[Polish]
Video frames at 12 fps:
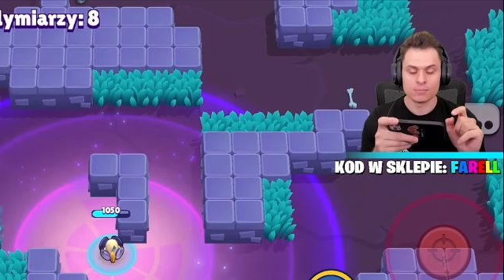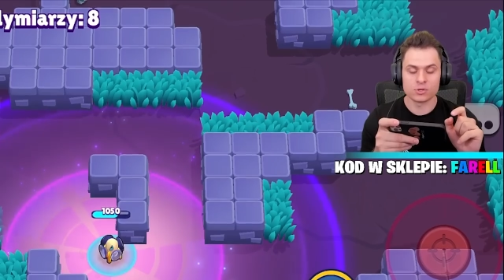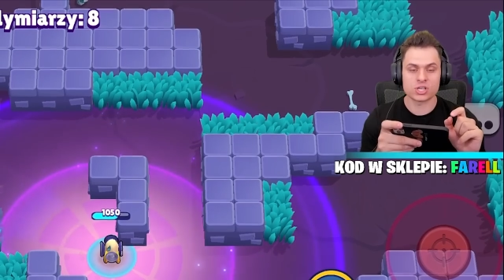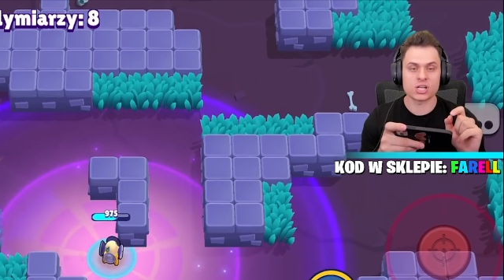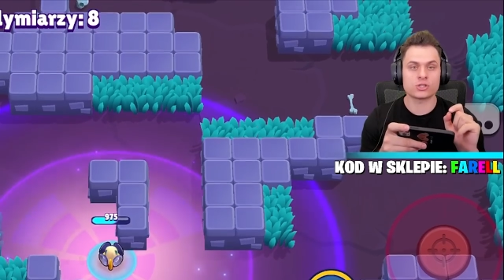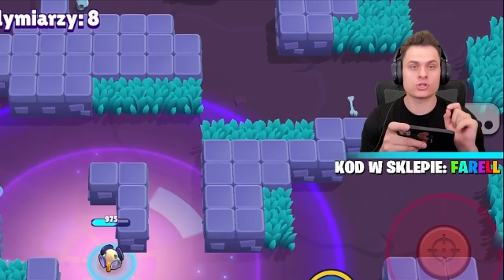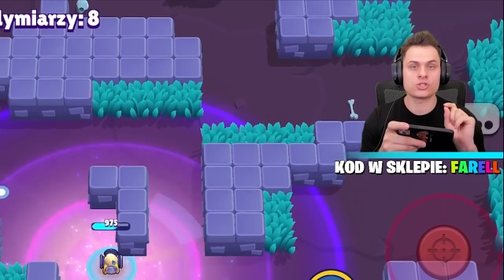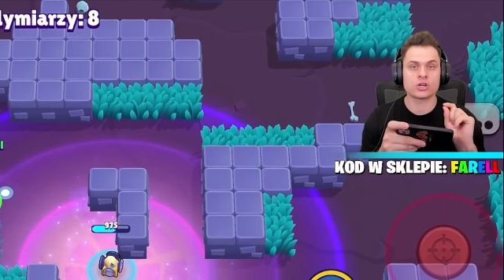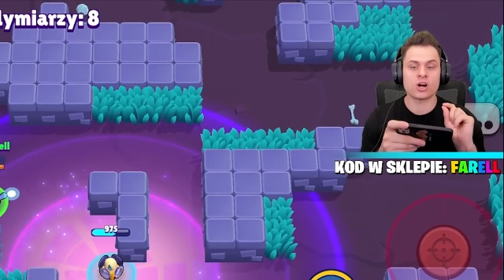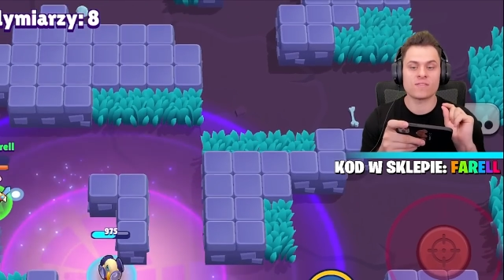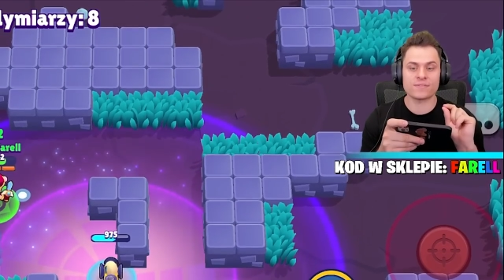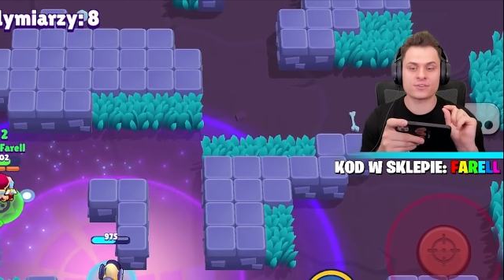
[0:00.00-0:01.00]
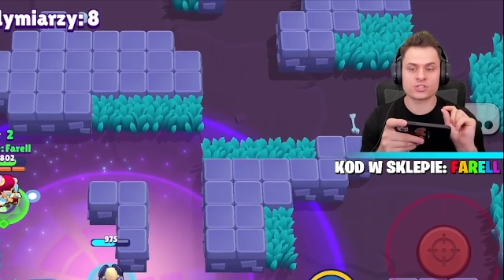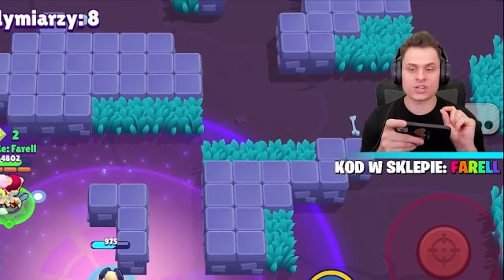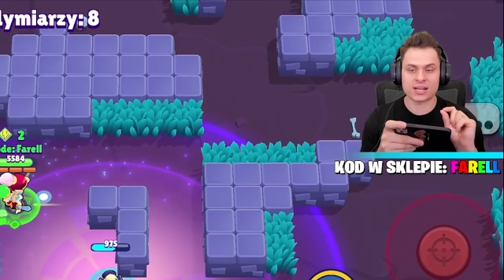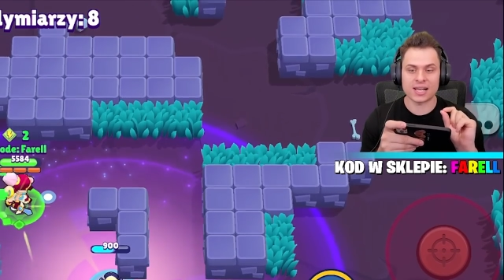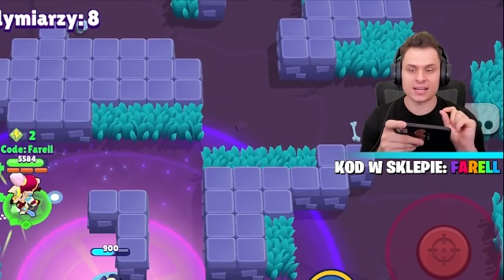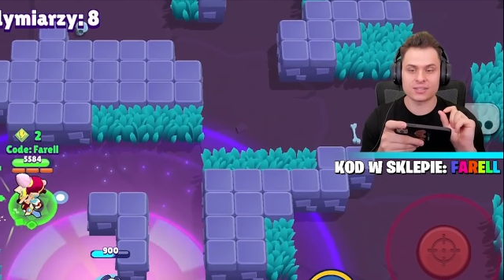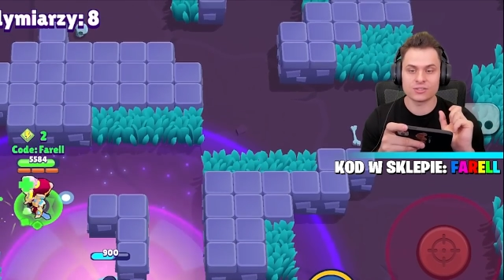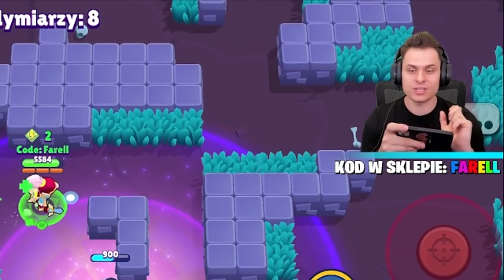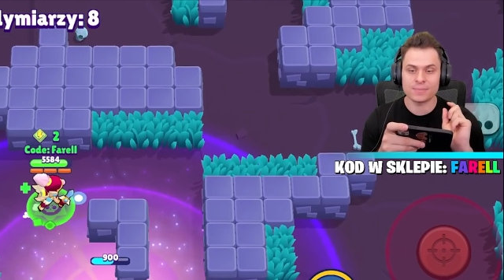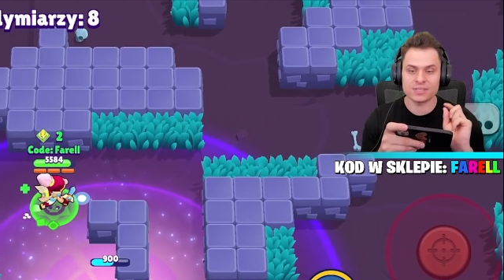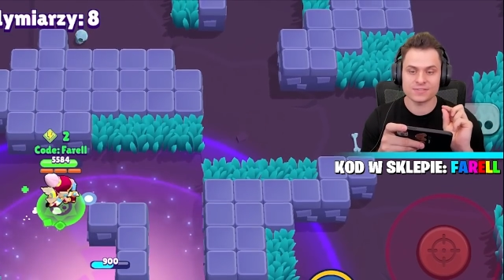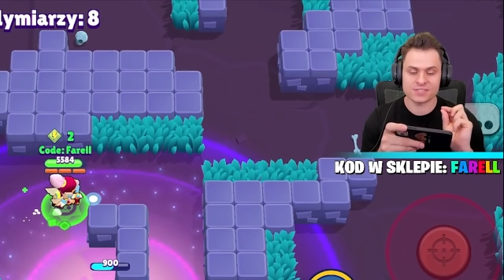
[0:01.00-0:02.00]
bo jeżeli ktoś się chowa w krzakach, to
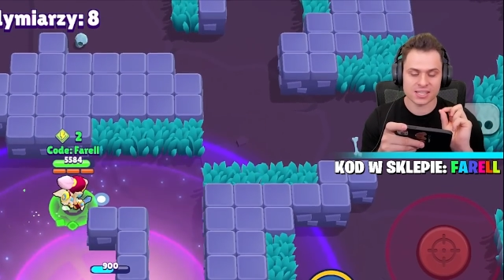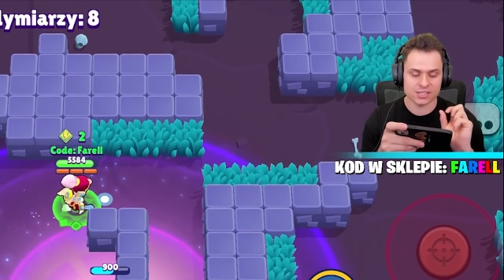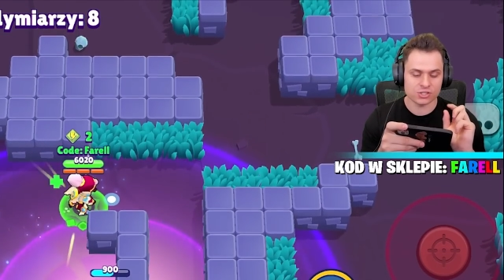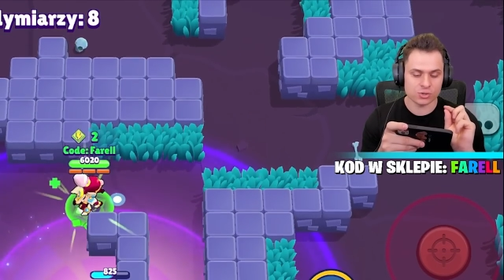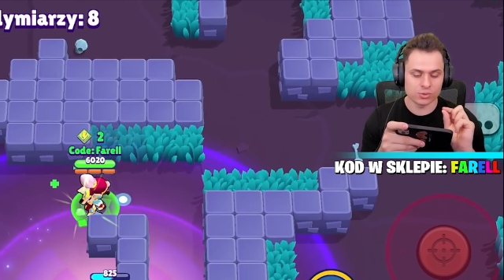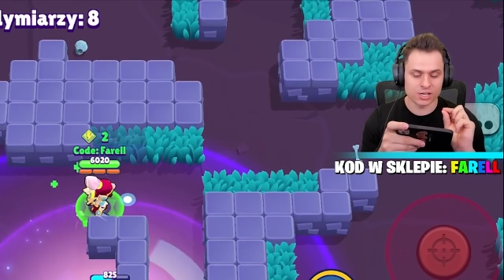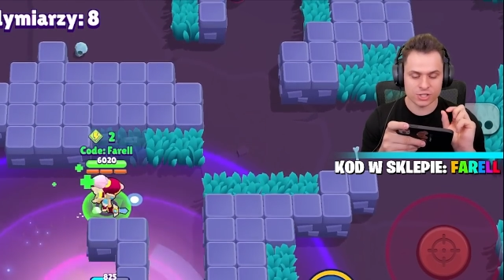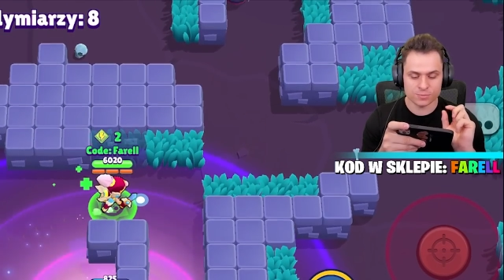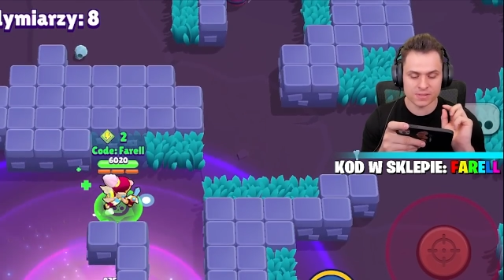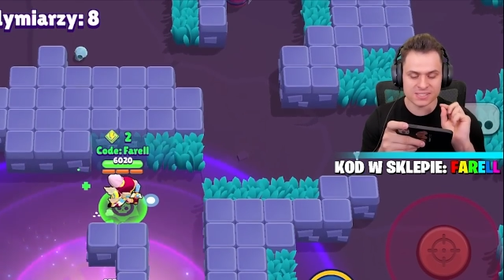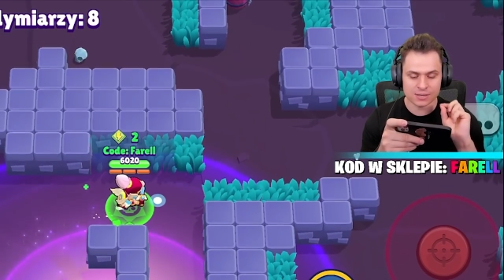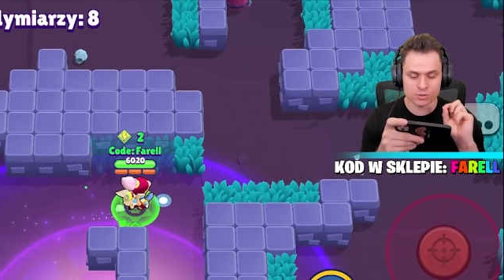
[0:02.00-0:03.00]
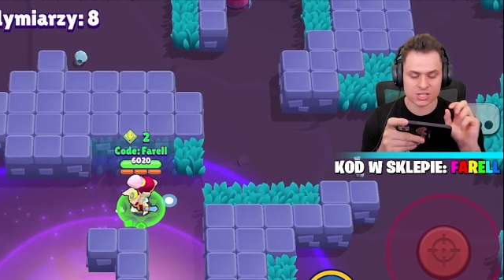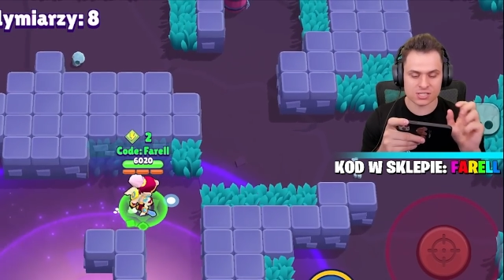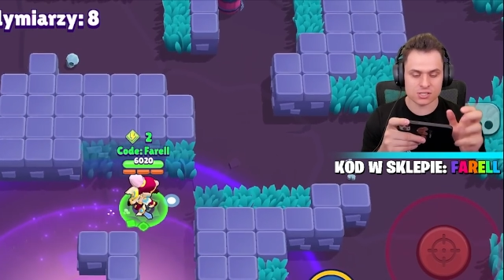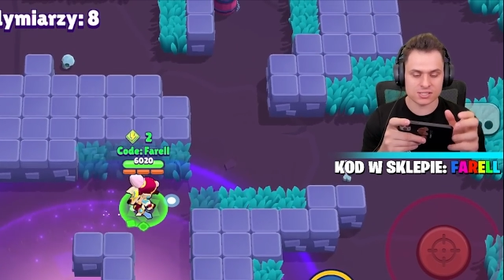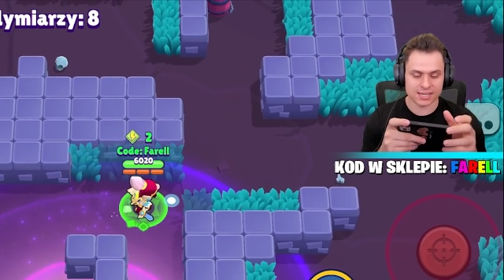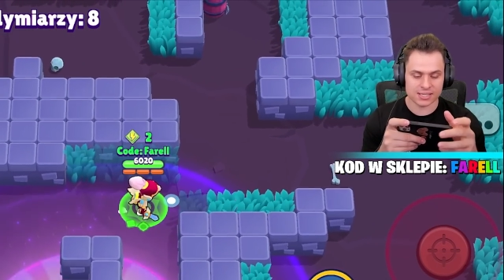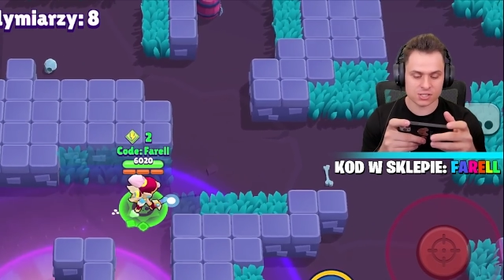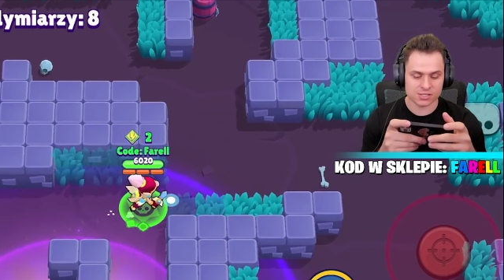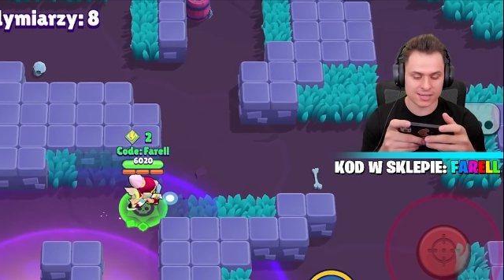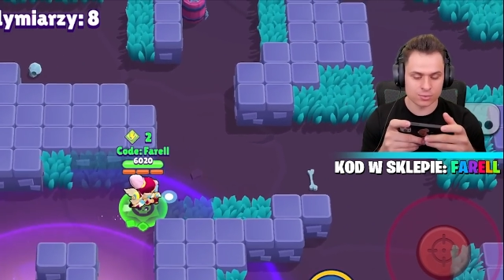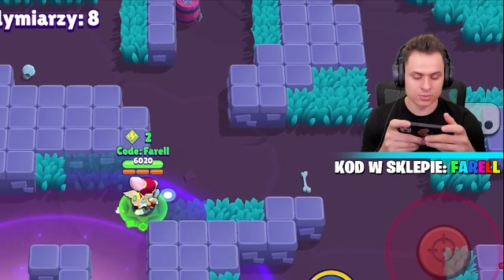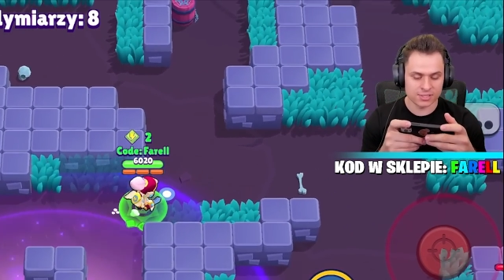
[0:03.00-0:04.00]
nie będzie w stanie się uleczyć, bo cały czas dostaje co
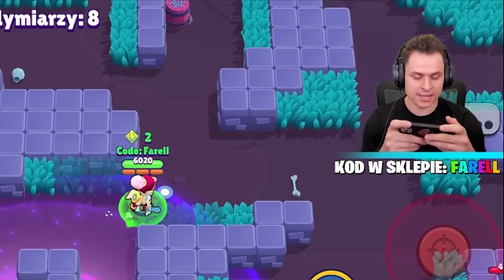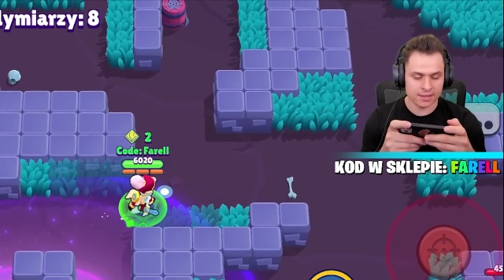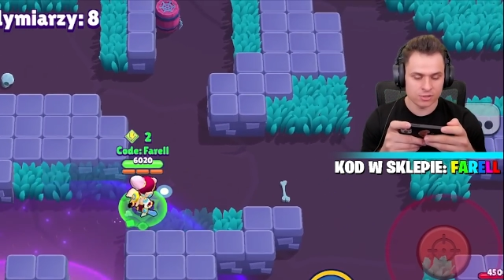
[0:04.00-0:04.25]
sekundę,